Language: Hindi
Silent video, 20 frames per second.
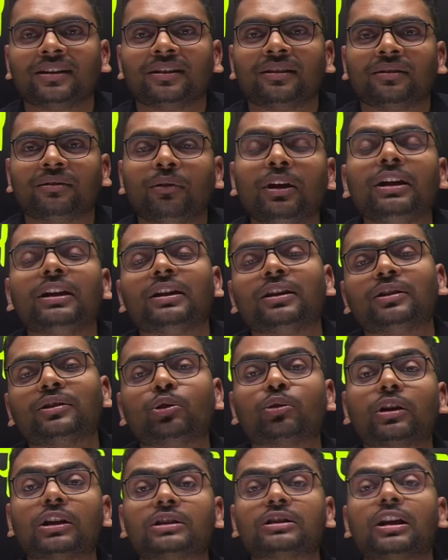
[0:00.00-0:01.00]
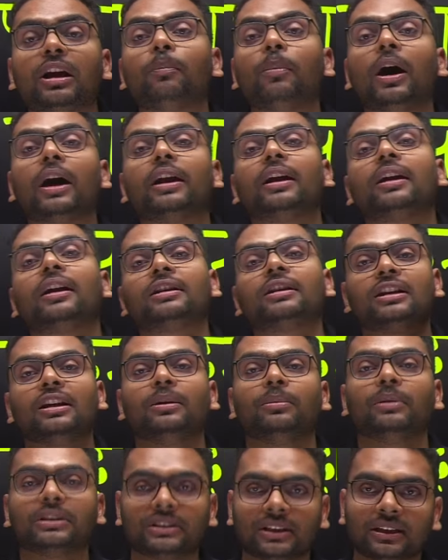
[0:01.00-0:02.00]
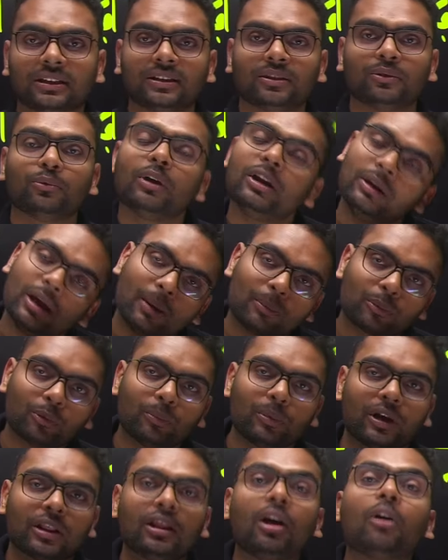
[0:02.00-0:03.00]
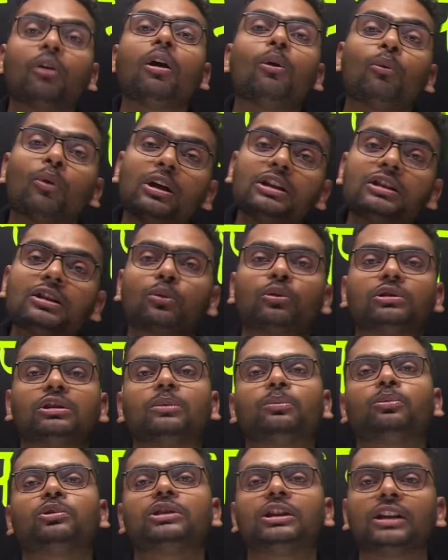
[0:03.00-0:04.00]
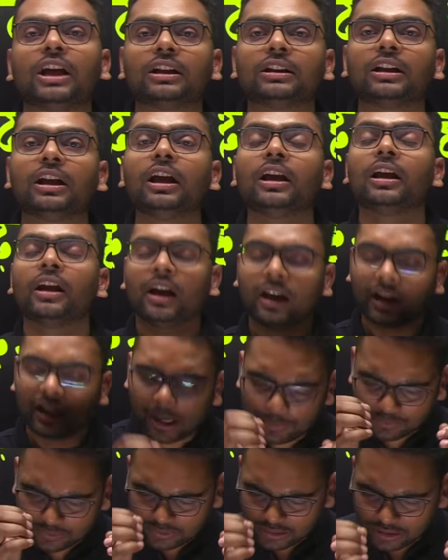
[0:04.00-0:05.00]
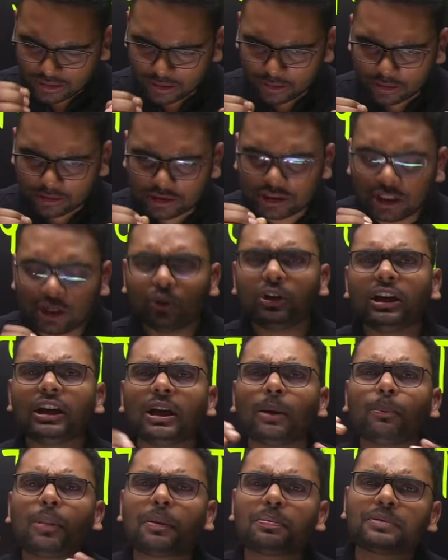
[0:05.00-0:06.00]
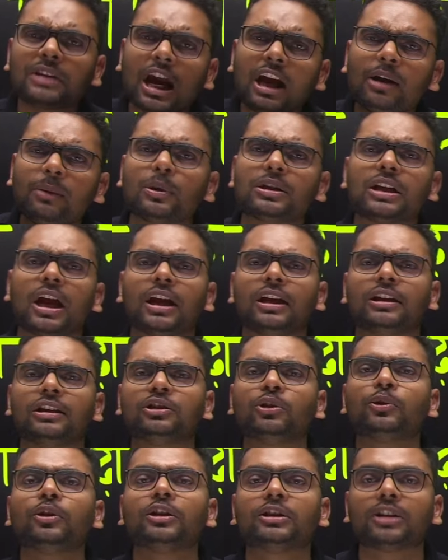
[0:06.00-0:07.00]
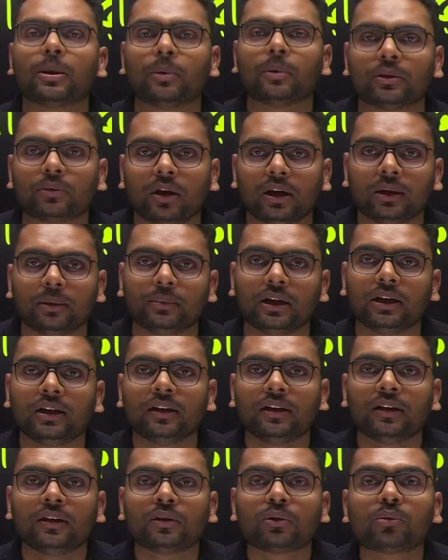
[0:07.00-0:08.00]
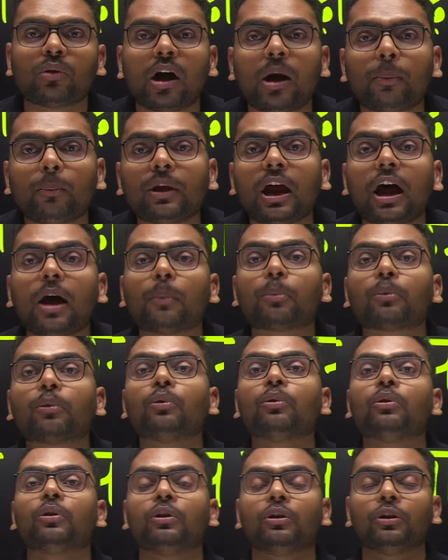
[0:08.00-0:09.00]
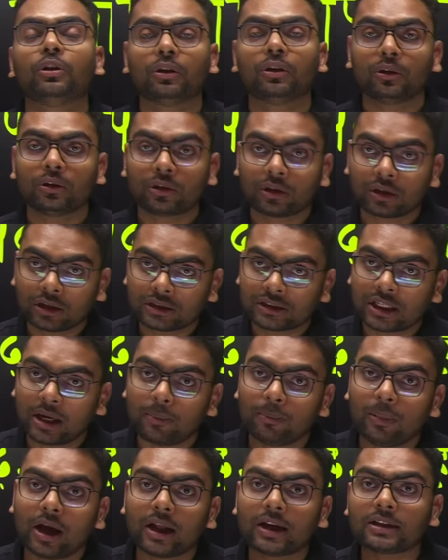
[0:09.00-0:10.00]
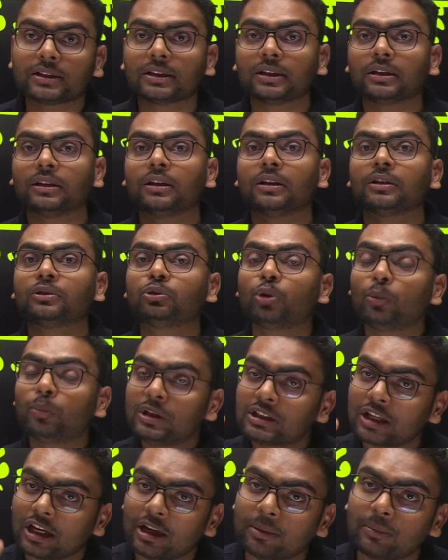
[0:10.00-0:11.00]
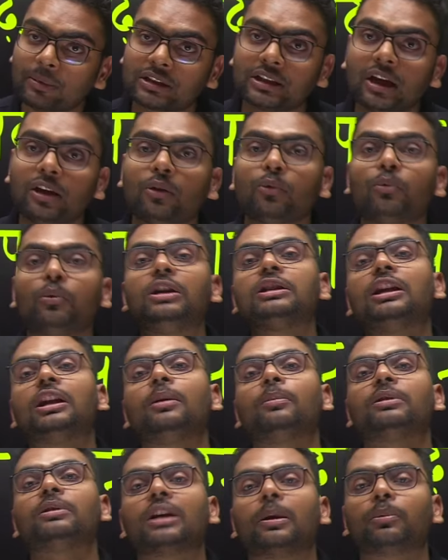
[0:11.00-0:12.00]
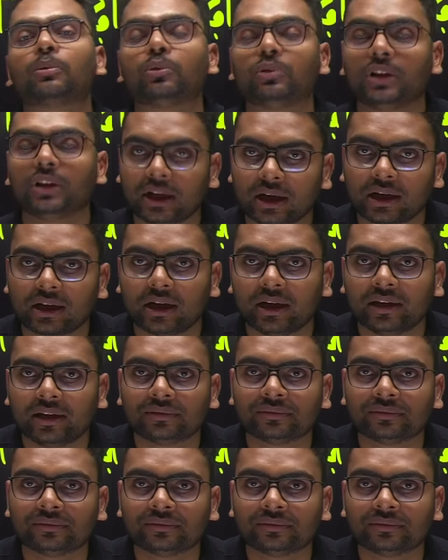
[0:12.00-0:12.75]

वही जो कक्षा बारह का सिलेबस है वही आपको पढ़ना होगा वहीं से क्वेश्चन पूछे जाते हैं अगर आप सीयूटी के वेबसाइट पे जाएं सीयूटी सामर्थ वाले तो वहां पे आपको कक्षा बारह से जो भी सिलेबस है वही सिलेबस आपको दे रखा है